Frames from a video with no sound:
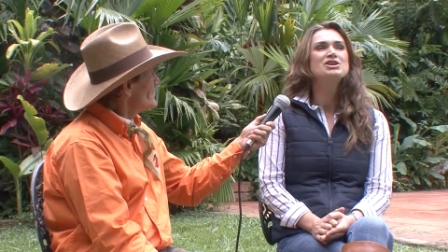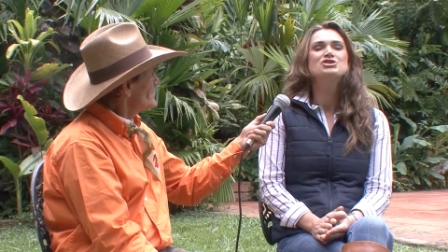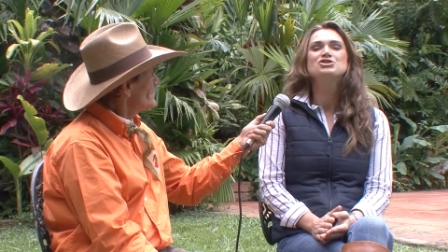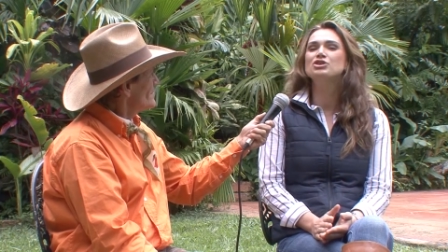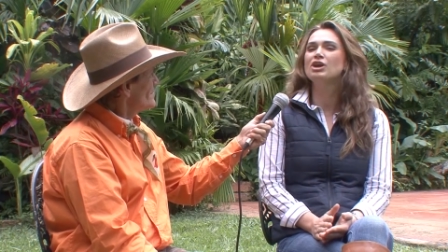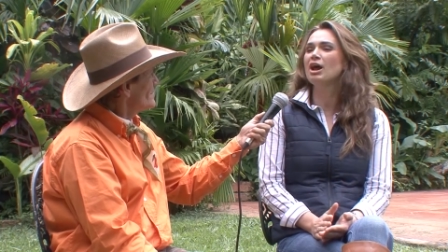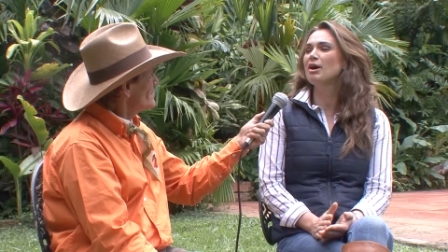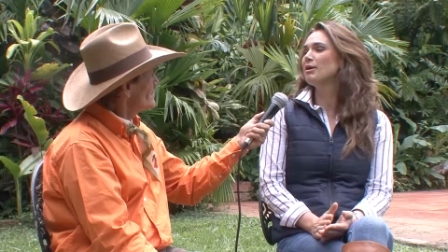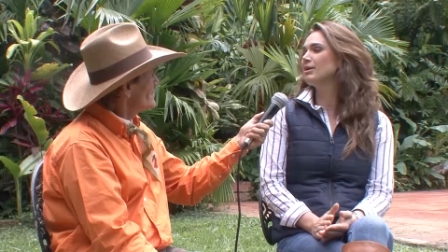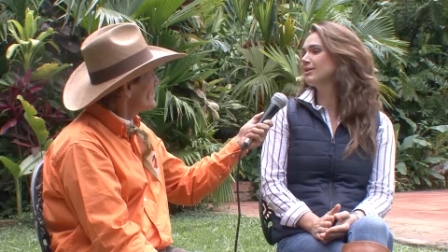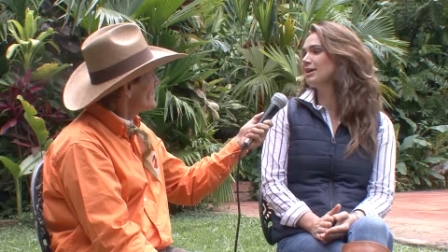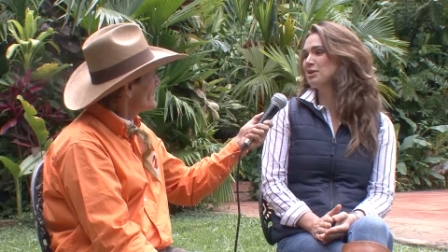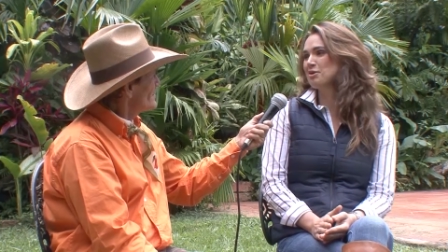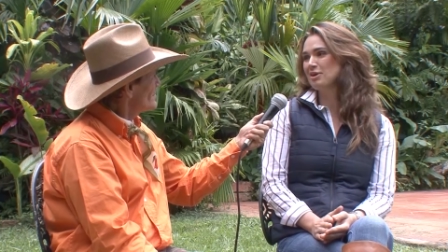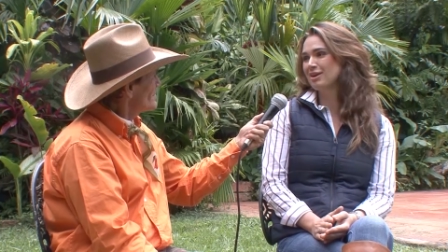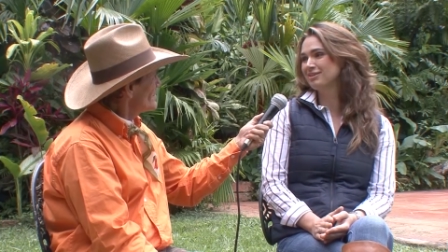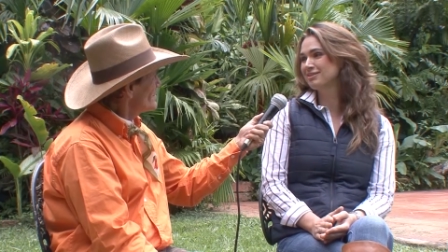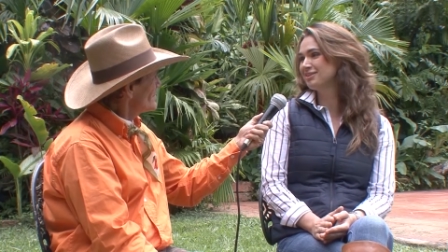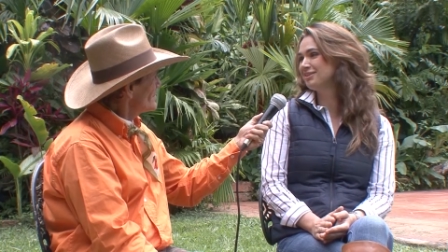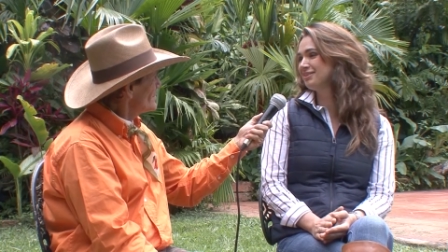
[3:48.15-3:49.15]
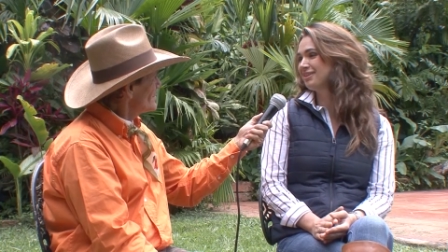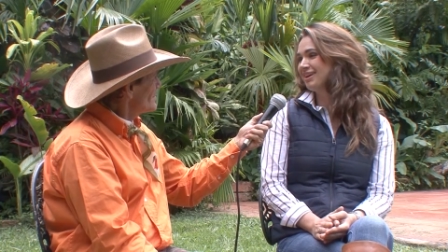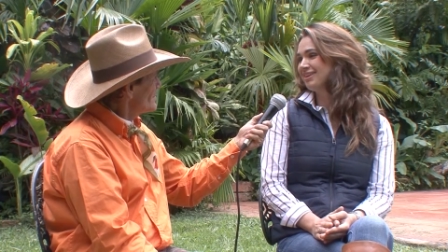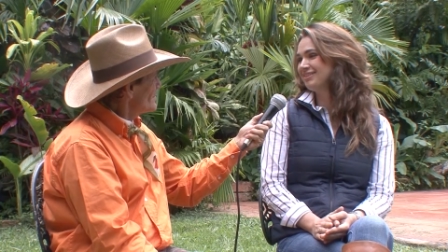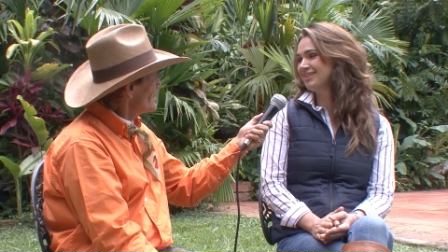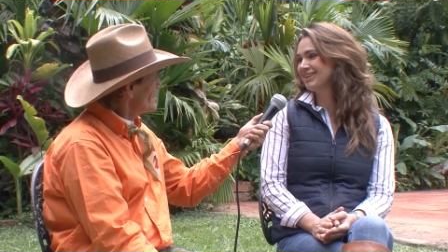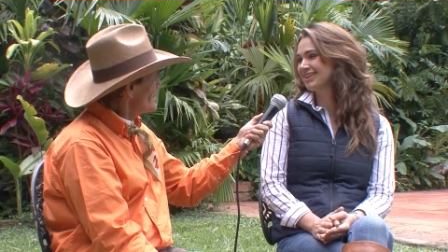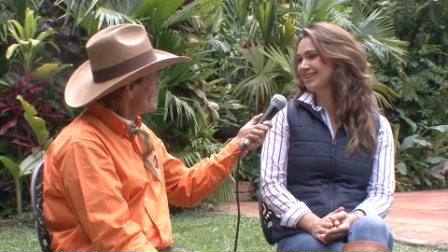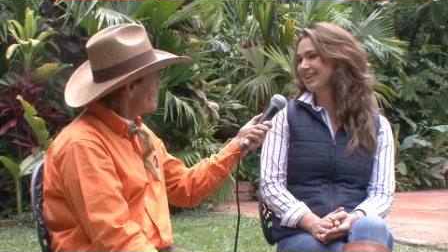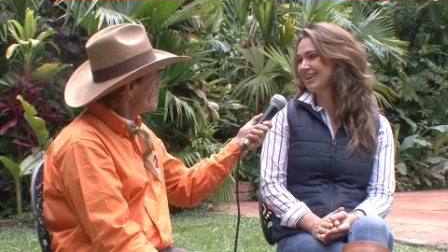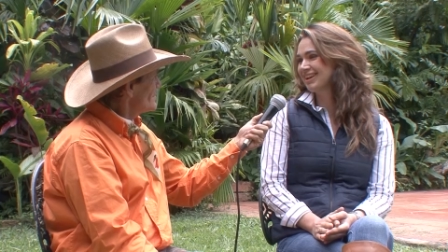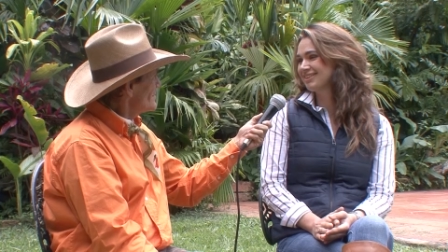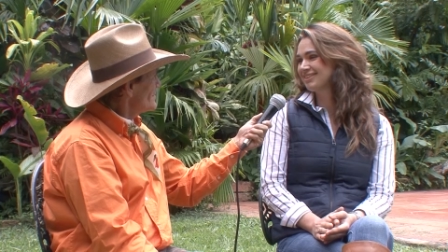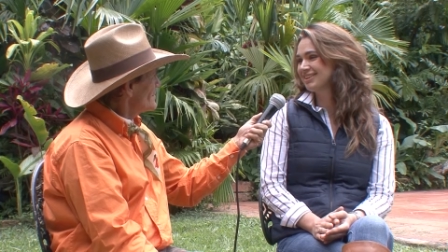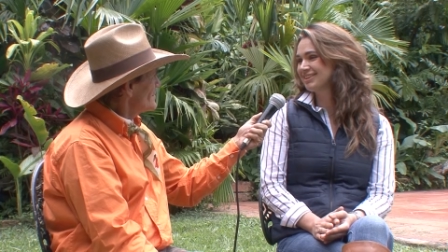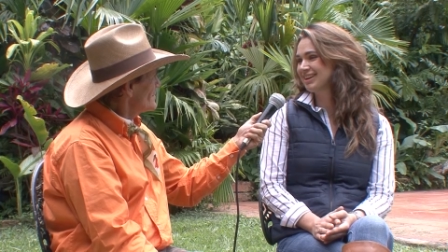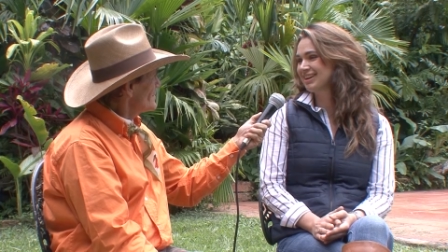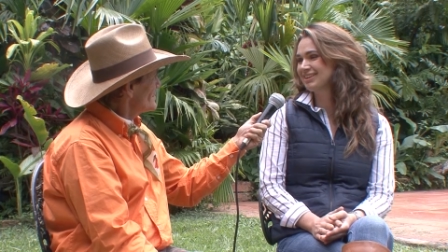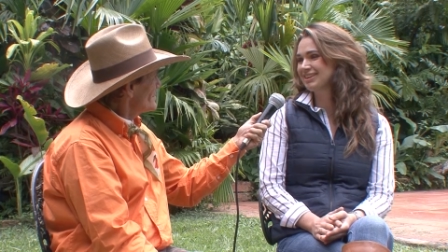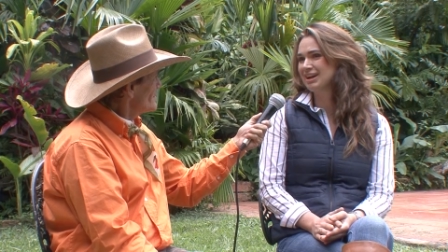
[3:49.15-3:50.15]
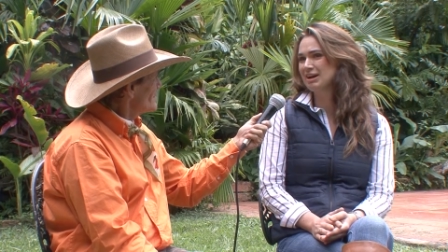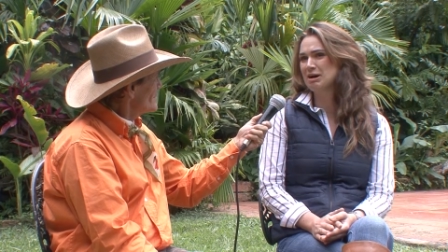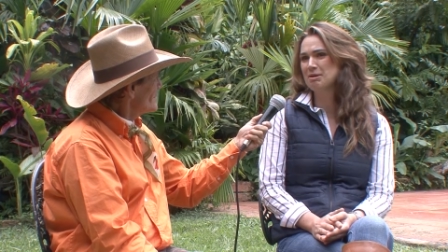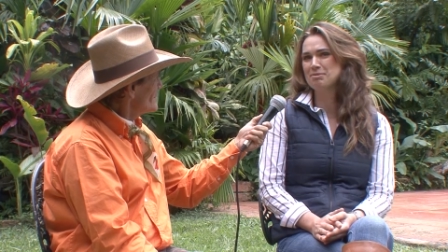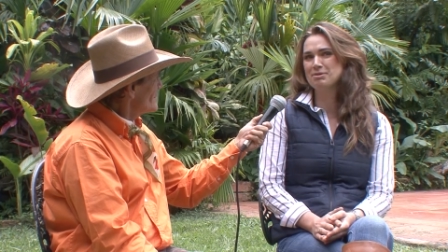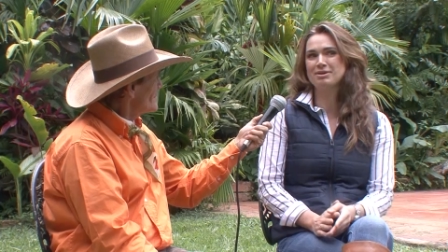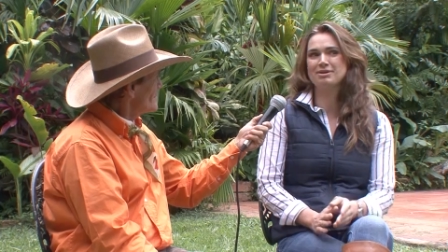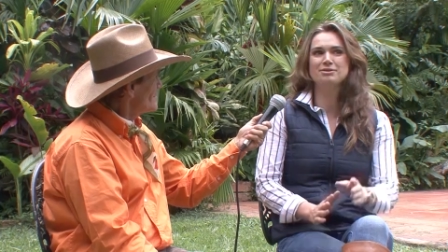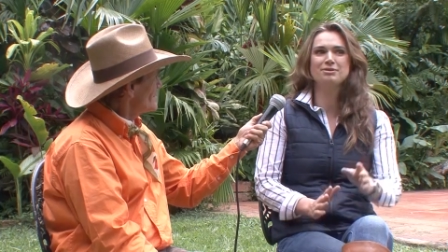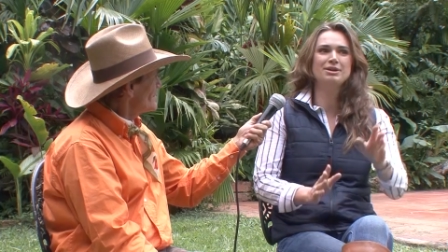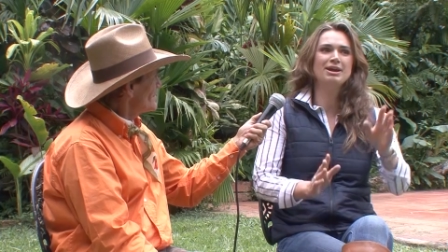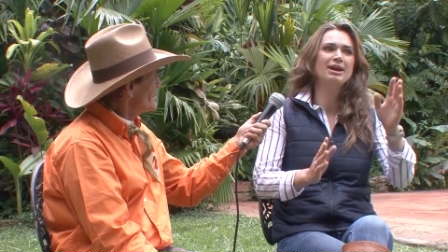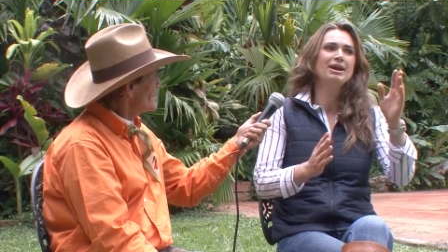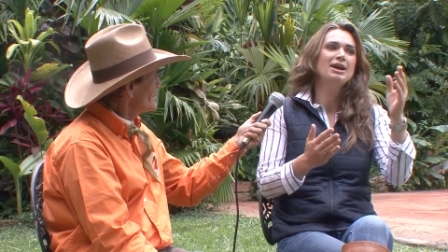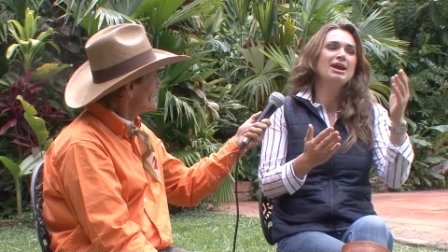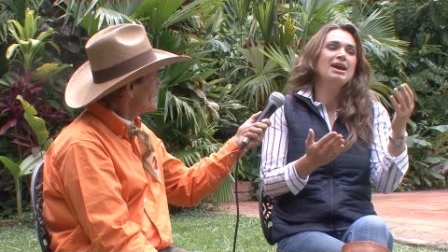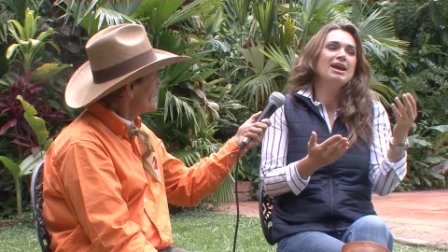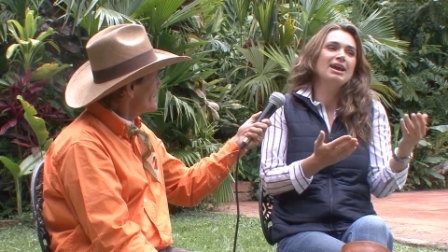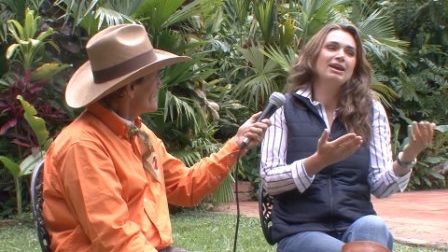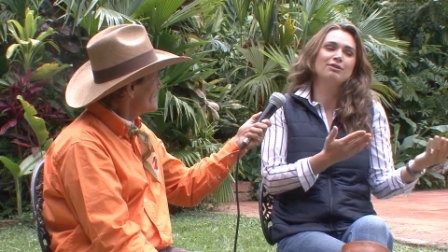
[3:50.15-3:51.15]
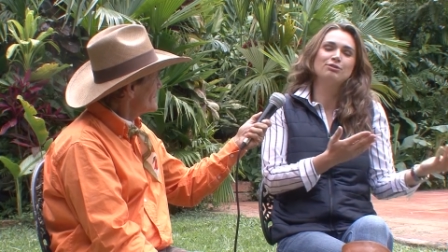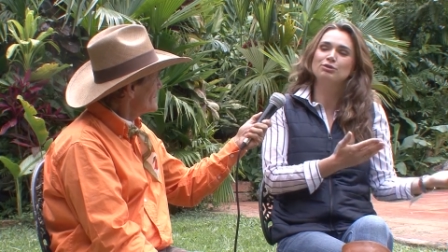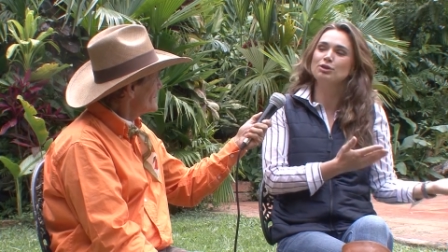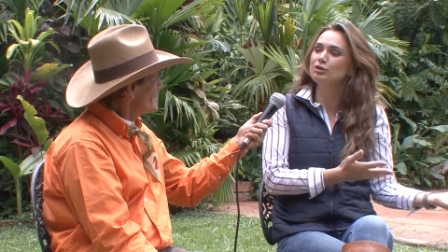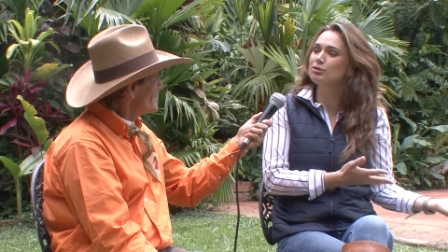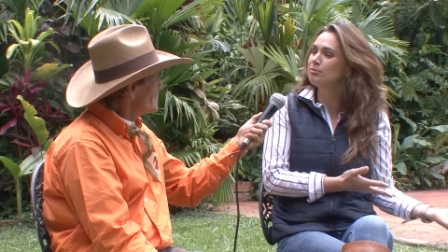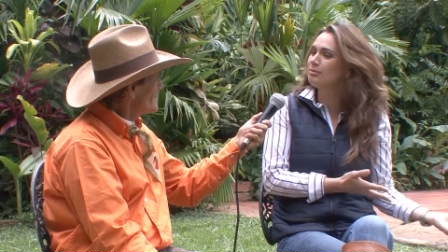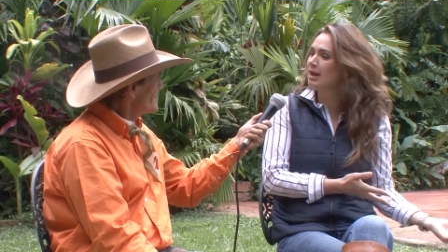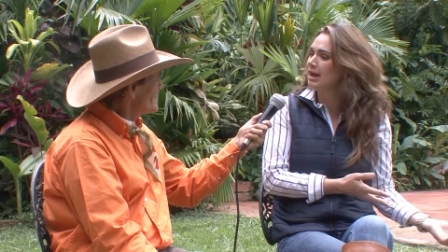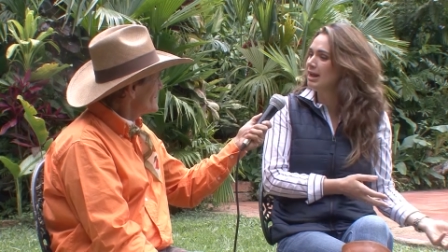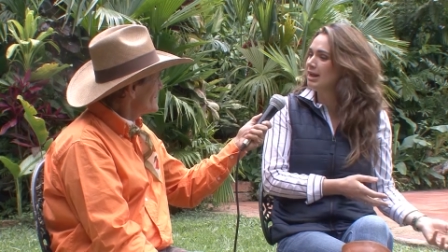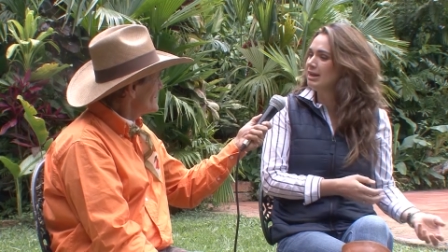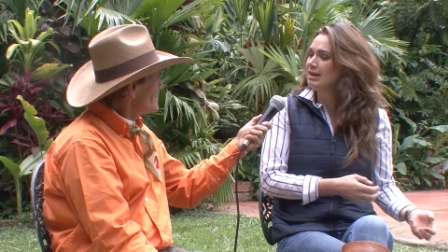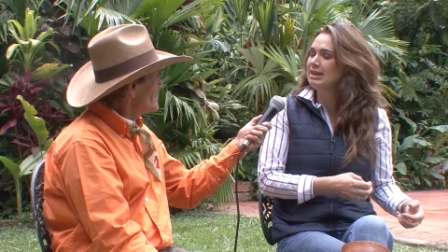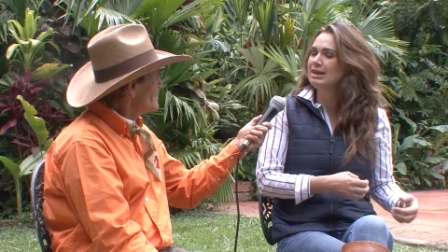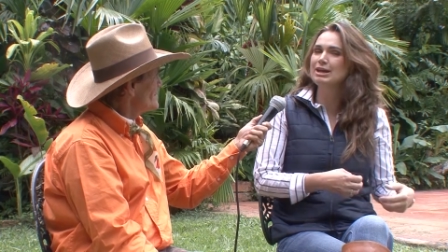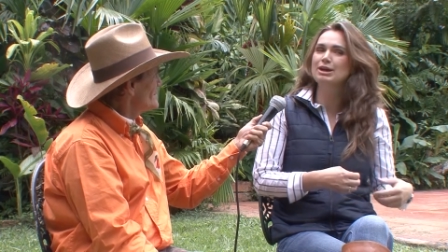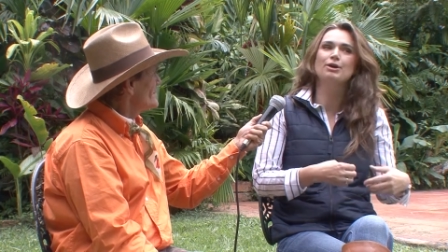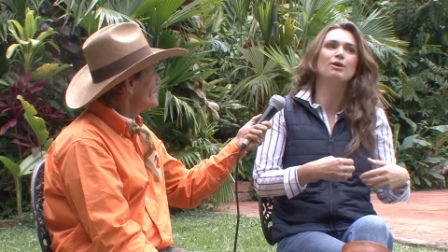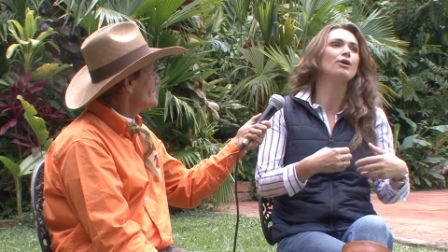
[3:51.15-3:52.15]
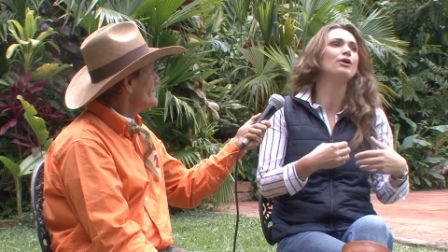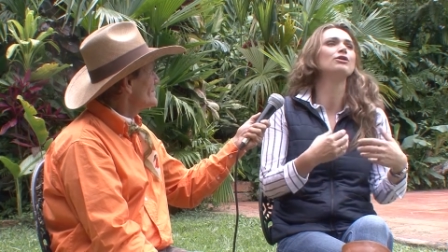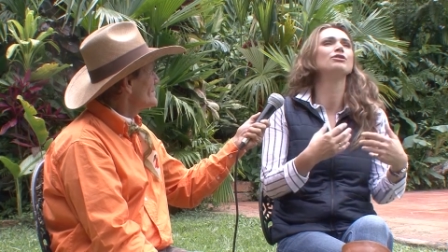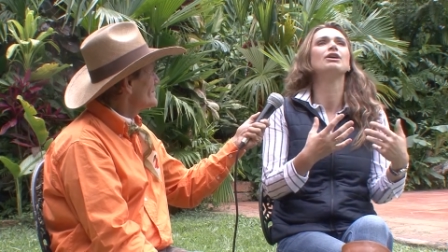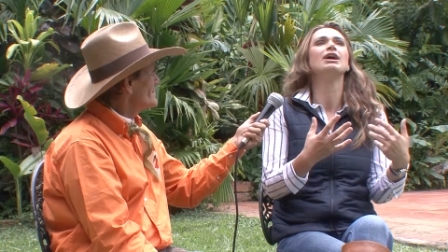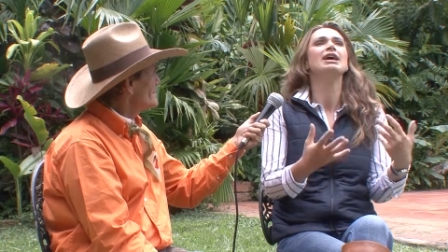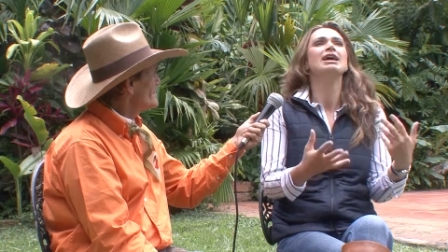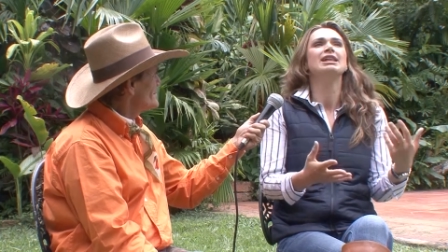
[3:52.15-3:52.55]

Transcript: Yo la verdad no les quise decir de qué se trataba porque yo dije, estos médicos